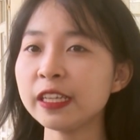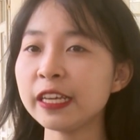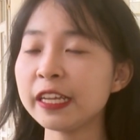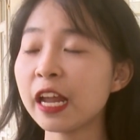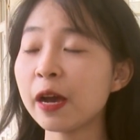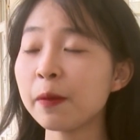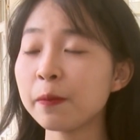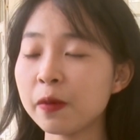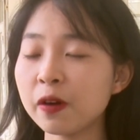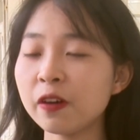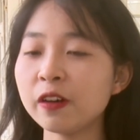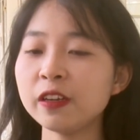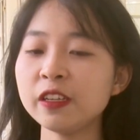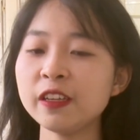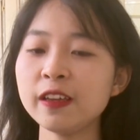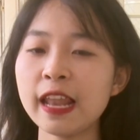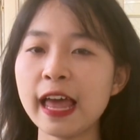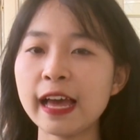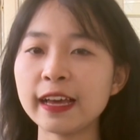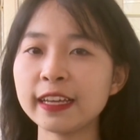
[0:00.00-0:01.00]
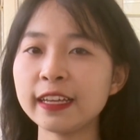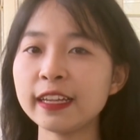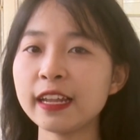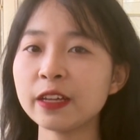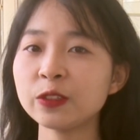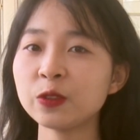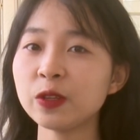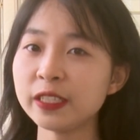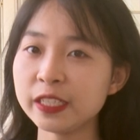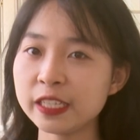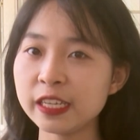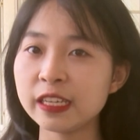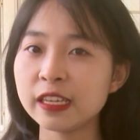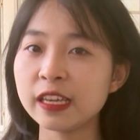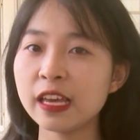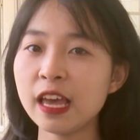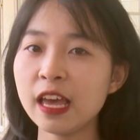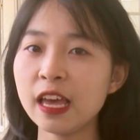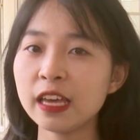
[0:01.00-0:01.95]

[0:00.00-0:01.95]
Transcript: kỹ năng mới như là kỹ năng thuyết trình